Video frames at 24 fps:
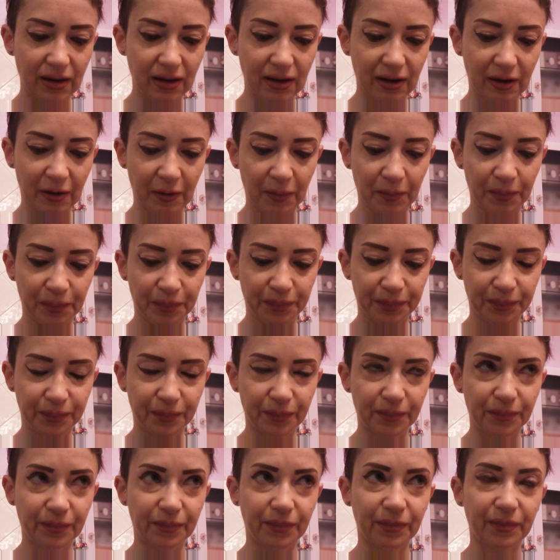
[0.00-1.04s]

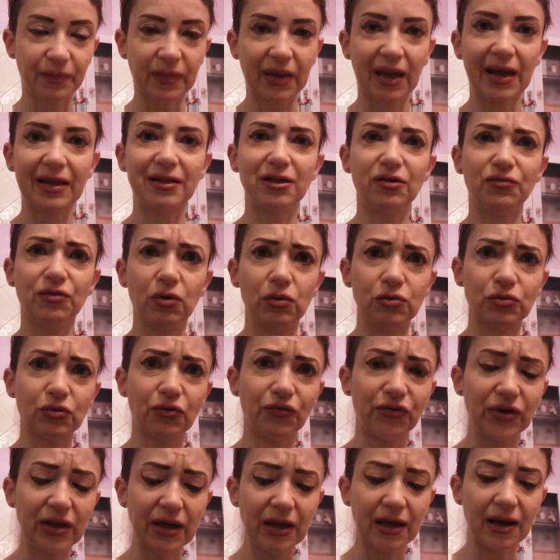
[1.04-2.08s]
ehm, è di
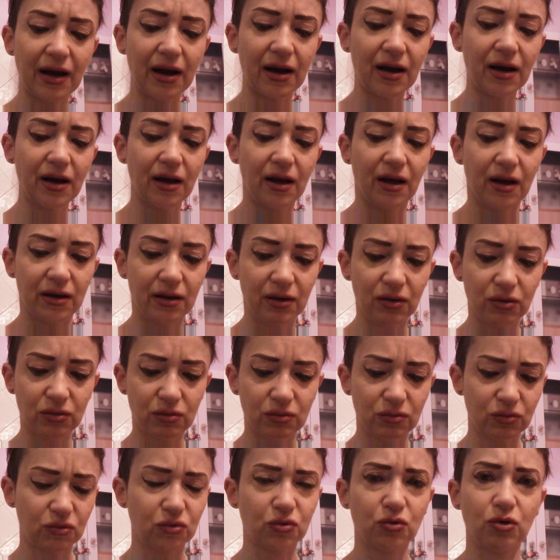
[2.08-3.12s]
filosofia, io
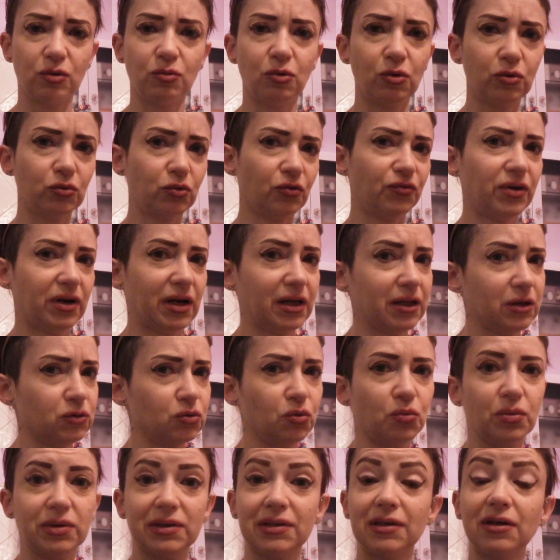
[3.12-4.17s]
non sono molto ferrata
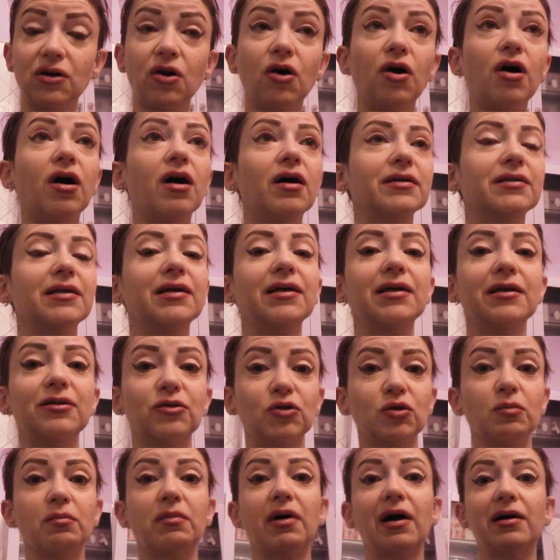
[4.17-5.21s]
su queste cose,
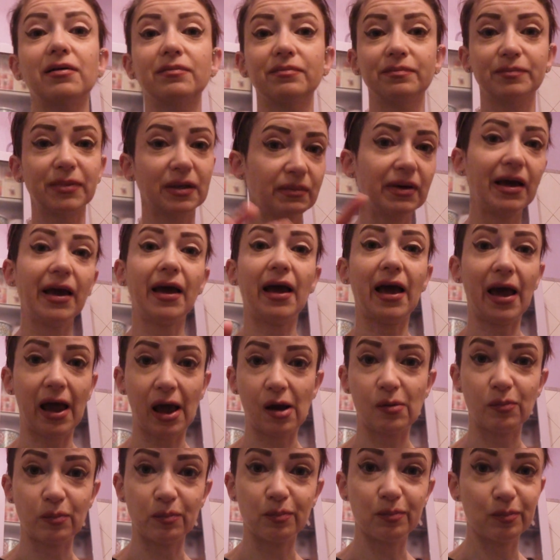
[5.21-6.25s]
insomma per me
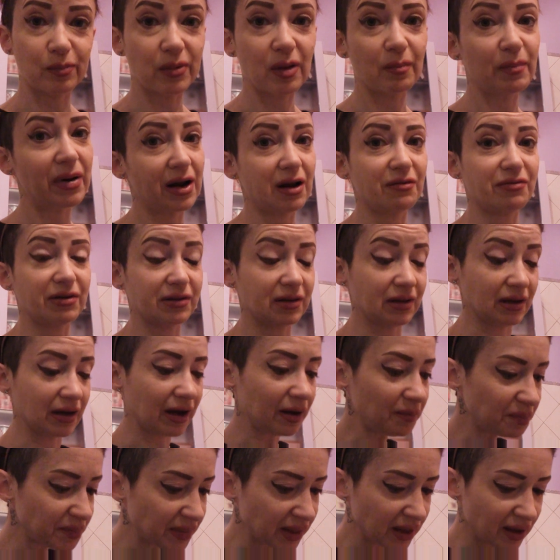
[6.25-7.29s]
è una bella
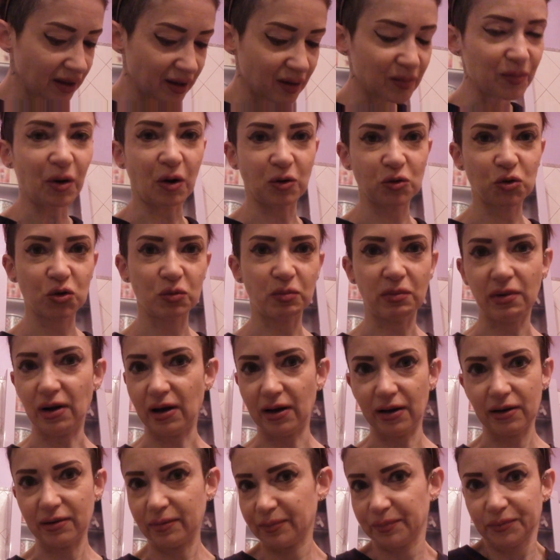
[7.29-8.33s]
fatica, però
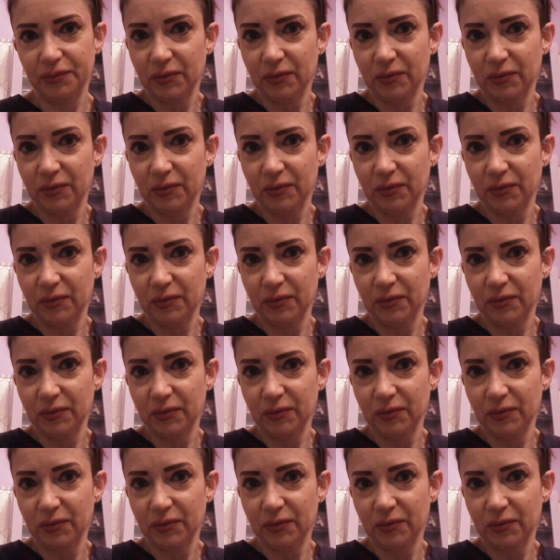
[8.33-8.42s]
insomma